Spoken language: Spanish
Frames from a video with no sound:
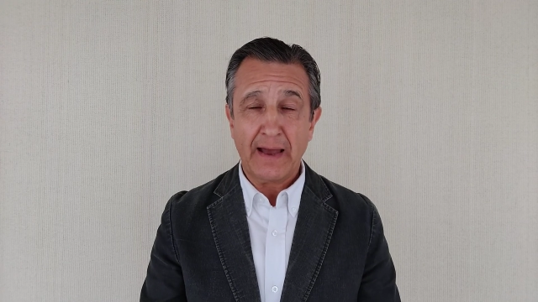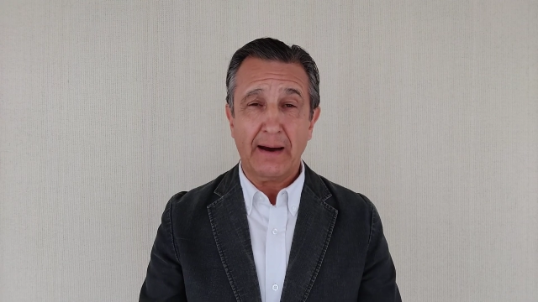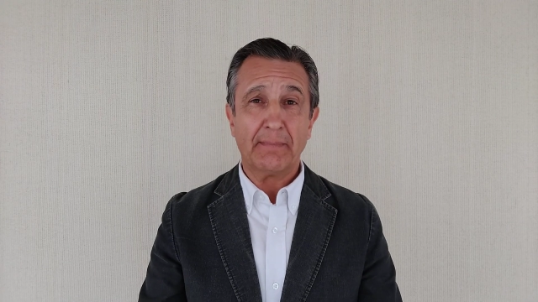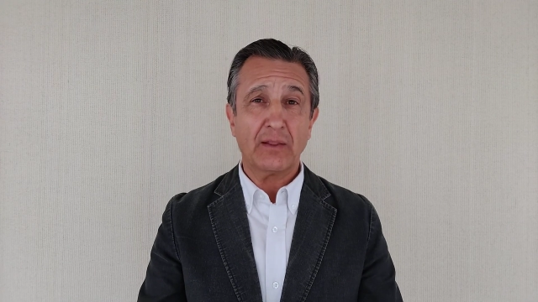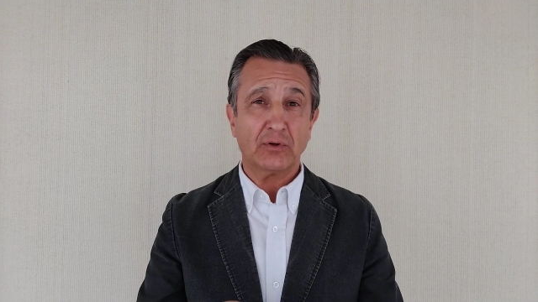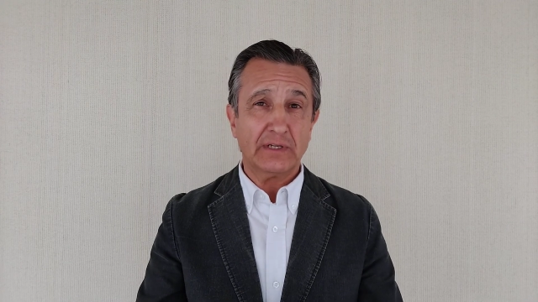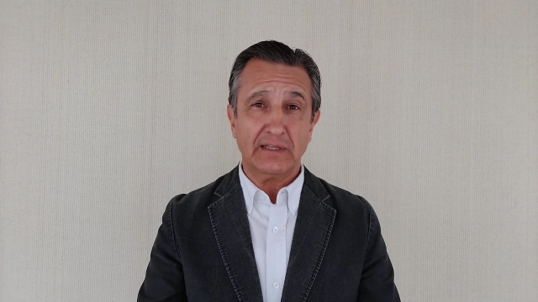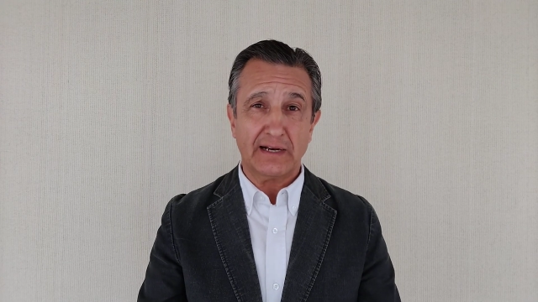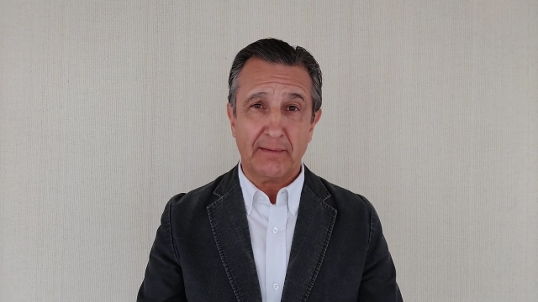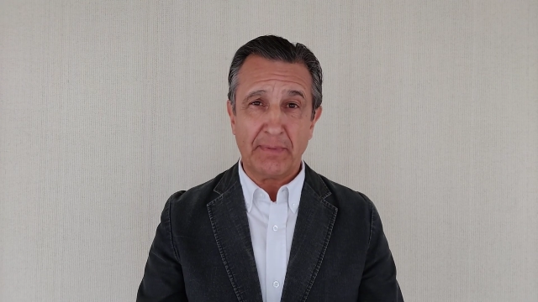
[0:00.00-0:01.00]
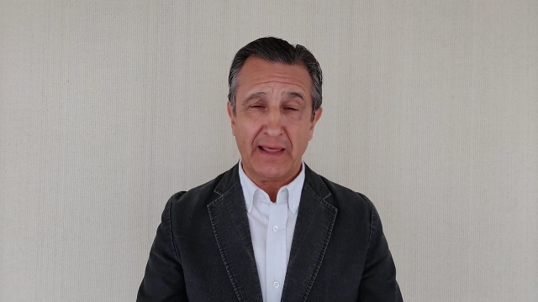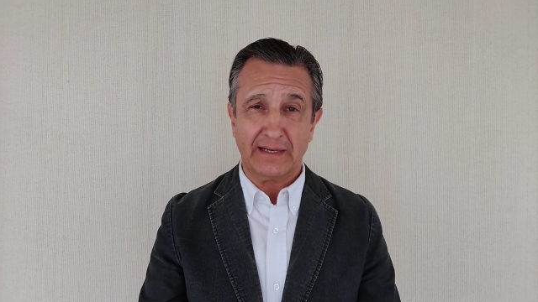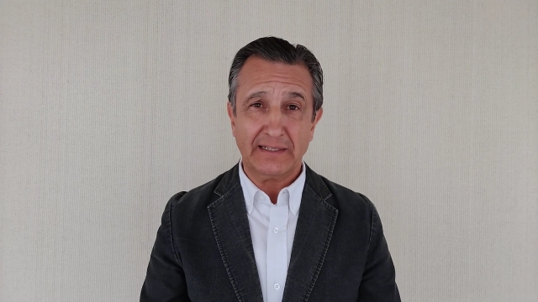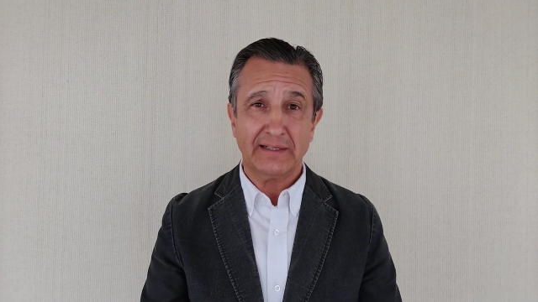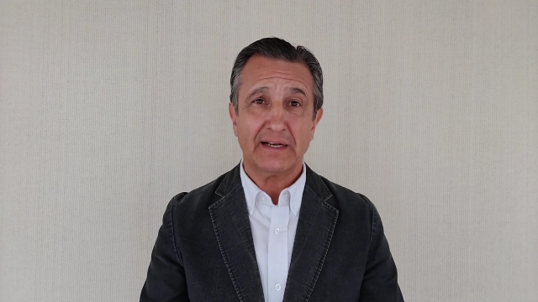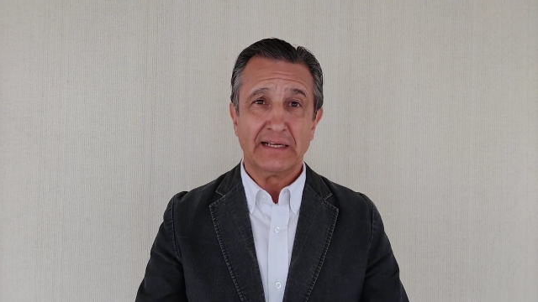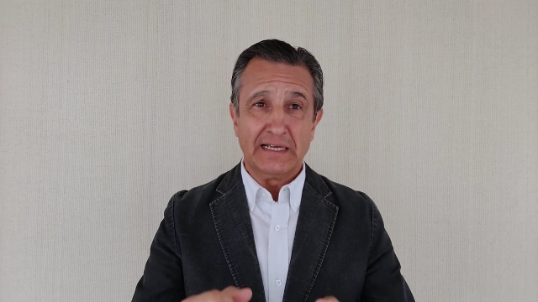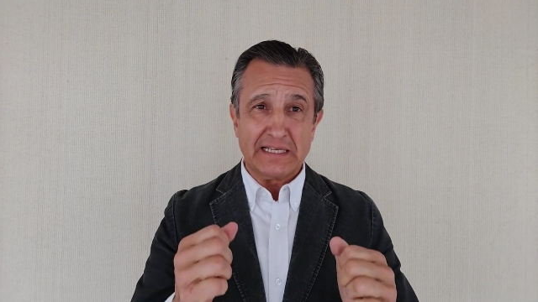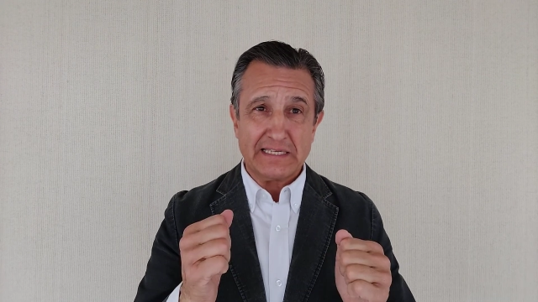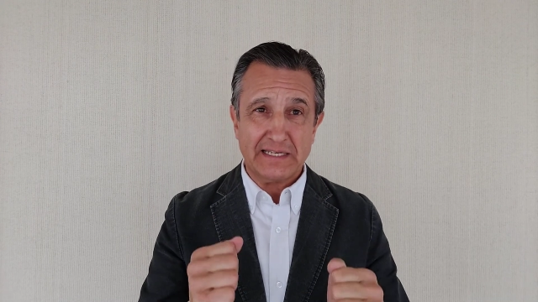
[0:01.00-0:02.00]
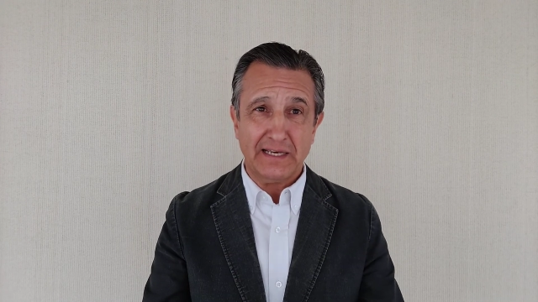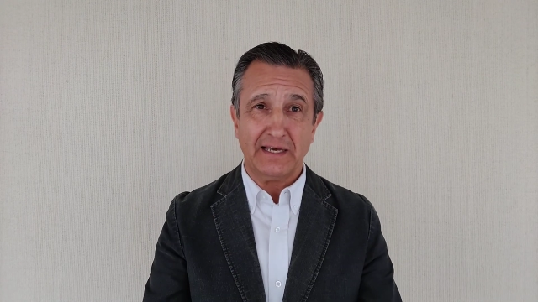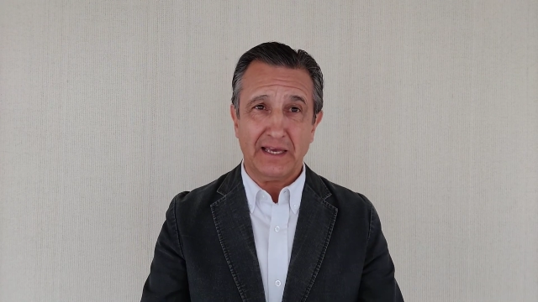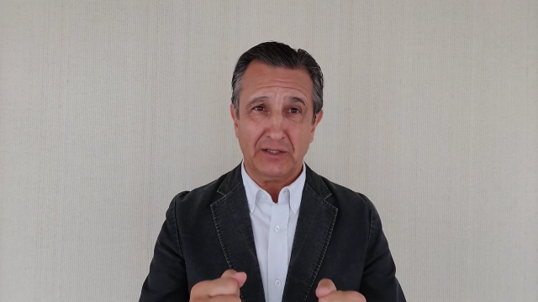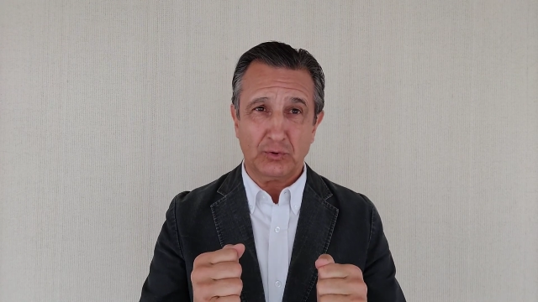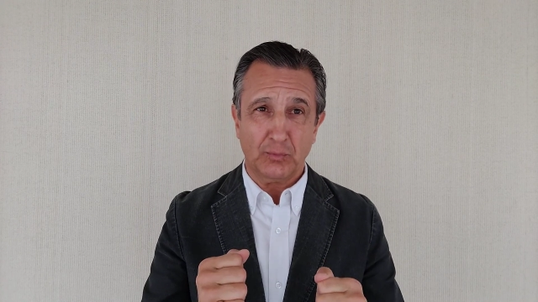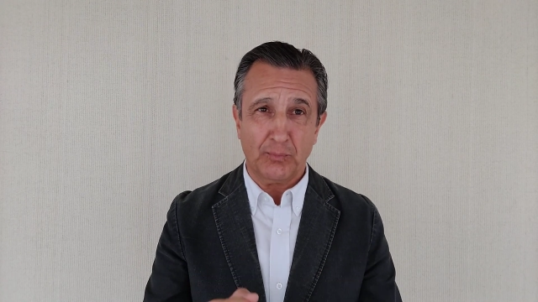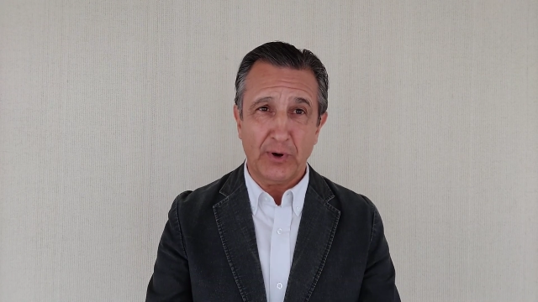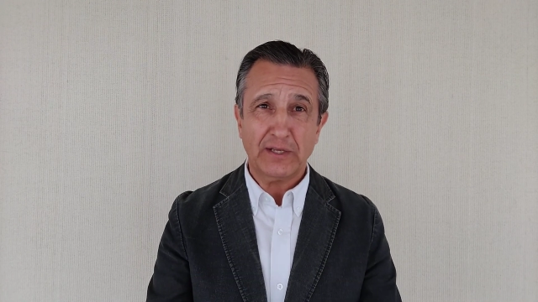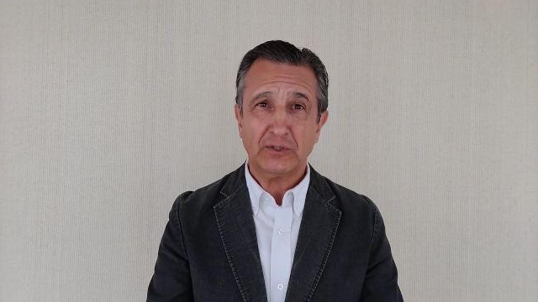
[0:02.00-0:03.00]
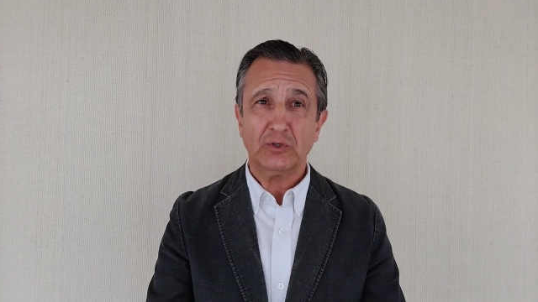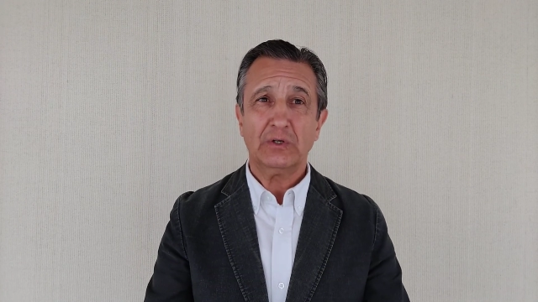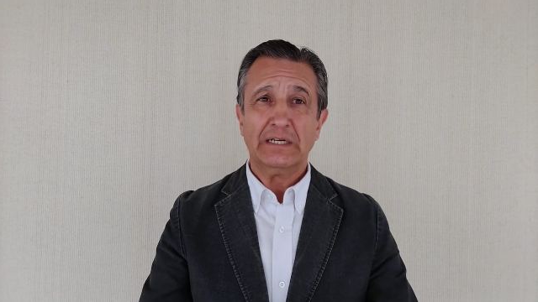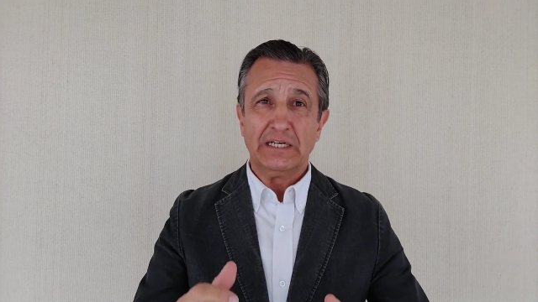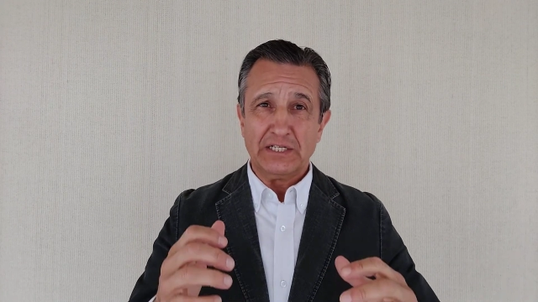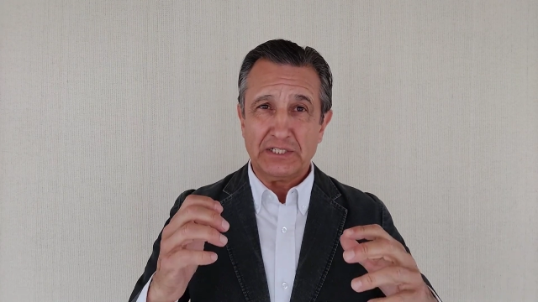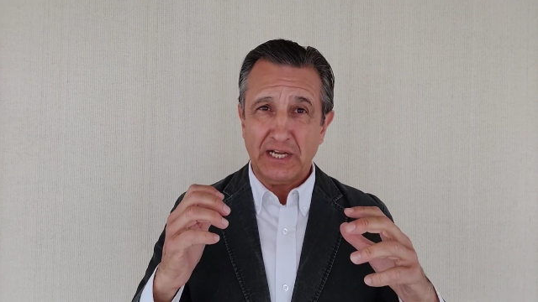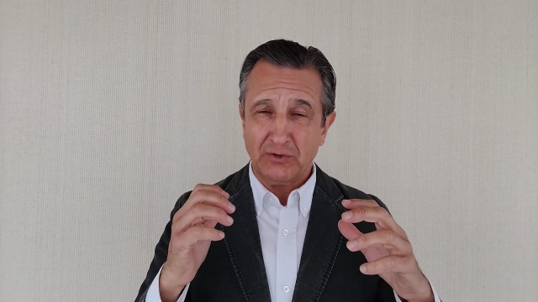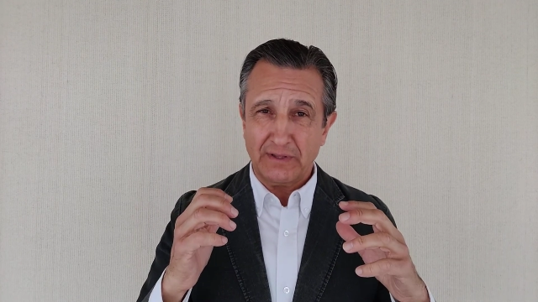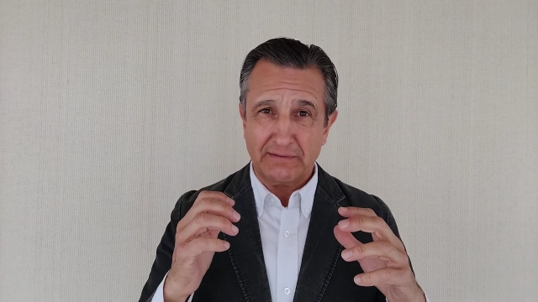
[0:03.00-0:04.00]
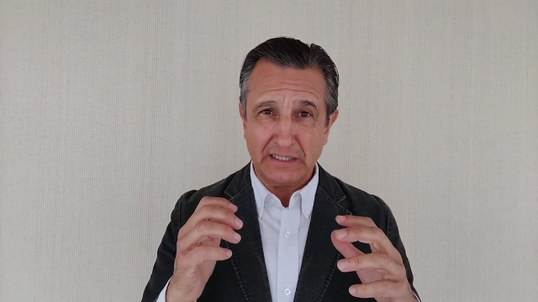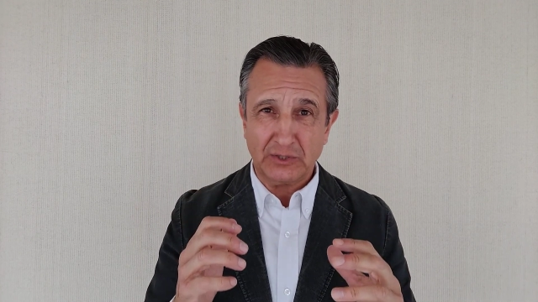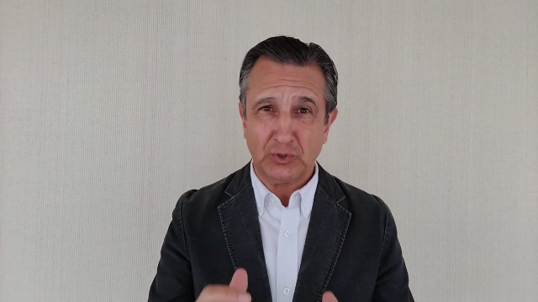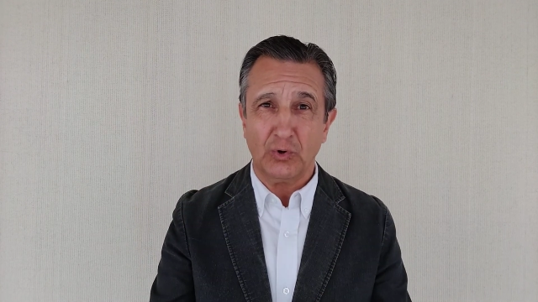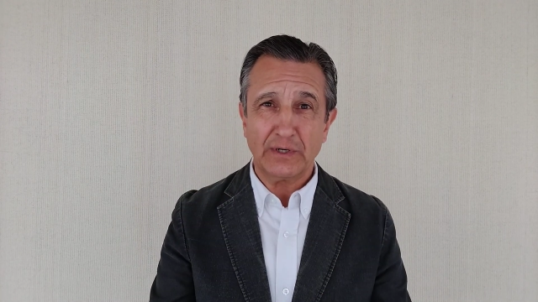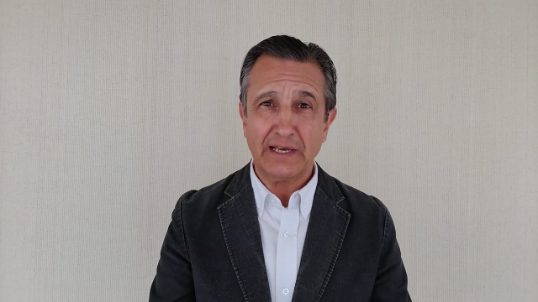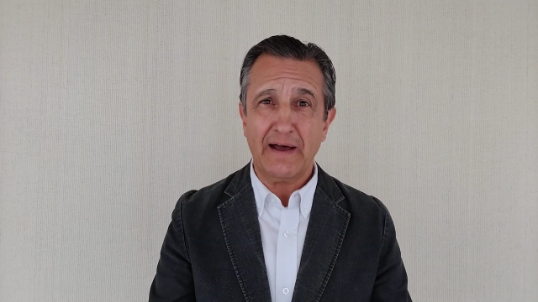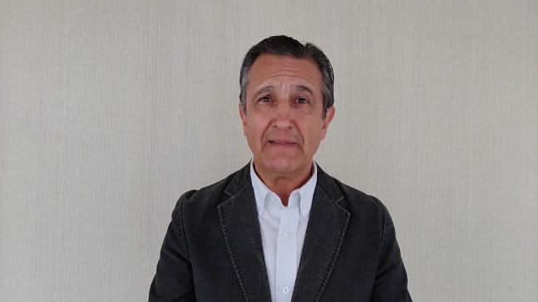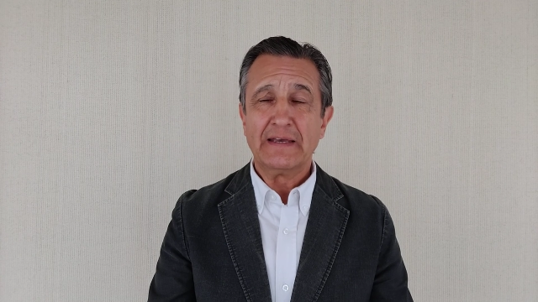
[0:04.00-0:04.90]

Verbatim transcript: Amado líder, amada líder, sigue en tu puesto lleno de victoria,